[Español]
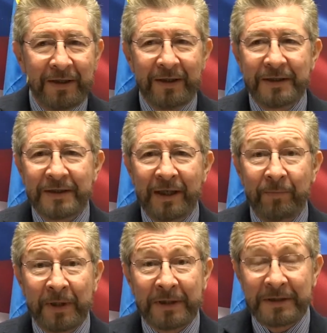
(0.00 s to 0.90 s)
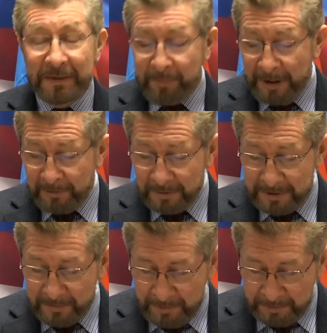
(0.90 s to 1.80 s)
y que está participando
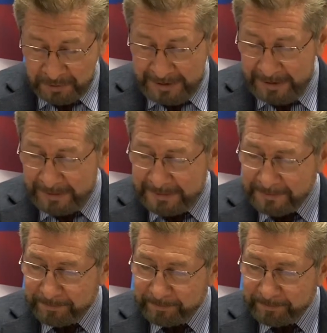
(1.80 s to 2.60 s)
desde Buenos Aires.